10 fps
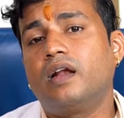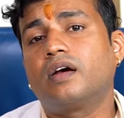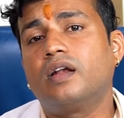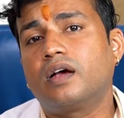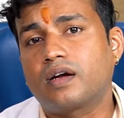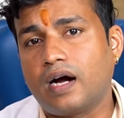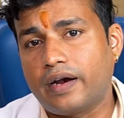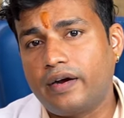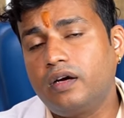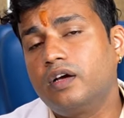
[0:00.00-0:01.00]
अलग अलग
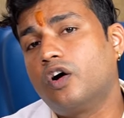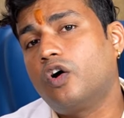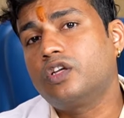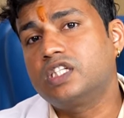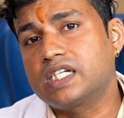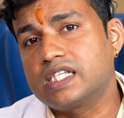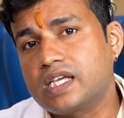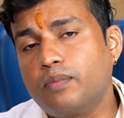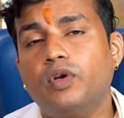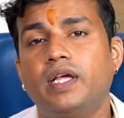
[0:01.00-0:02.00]
कारण और
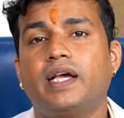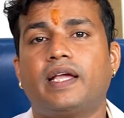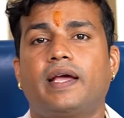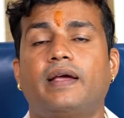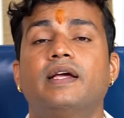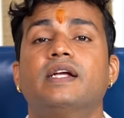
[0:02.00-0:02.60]
चिकित्सा बोली गई है